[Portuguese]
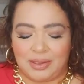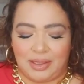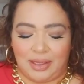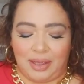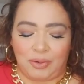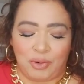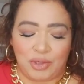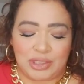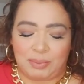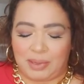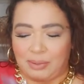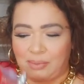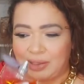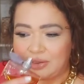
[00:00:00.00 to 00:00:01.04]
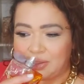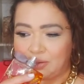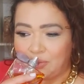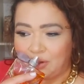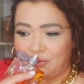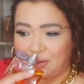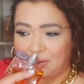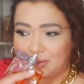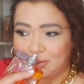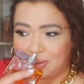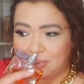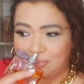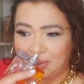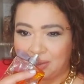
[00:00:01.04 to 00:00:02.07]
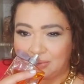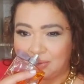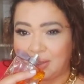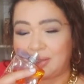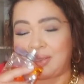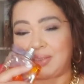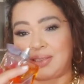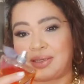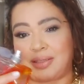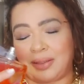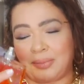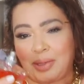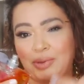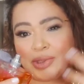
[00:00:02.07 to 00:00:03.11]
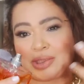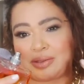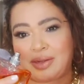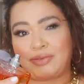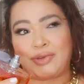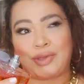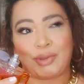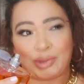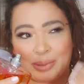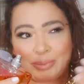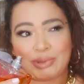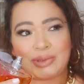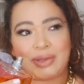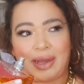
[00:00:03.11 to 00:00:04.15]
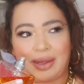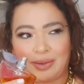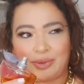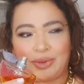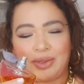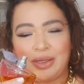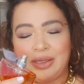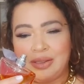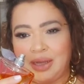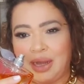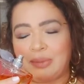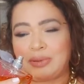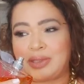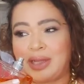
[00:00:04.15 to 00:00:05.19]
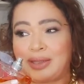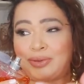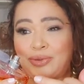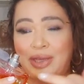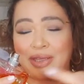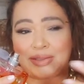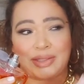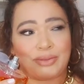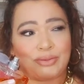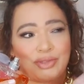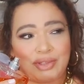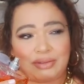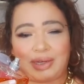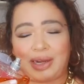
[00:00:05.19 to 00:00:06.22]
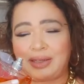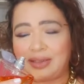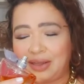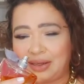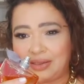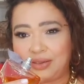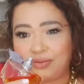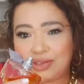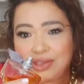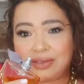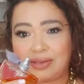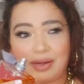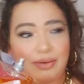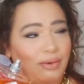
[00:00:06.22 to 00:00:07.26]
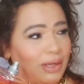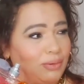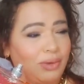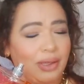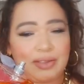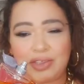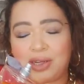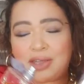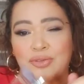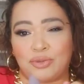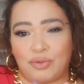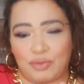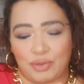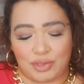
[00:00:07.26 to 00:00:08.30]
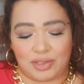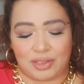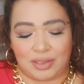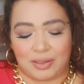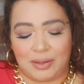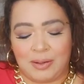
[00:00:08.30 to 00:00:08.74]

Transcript: É coisa pra 4, 5 borrifadas também, tá? Esse aqui também é outro atrevido, outro abusado. Abusado no quesito de entrar e, e você entrar em qualquer lugar e ele chegar junto com você.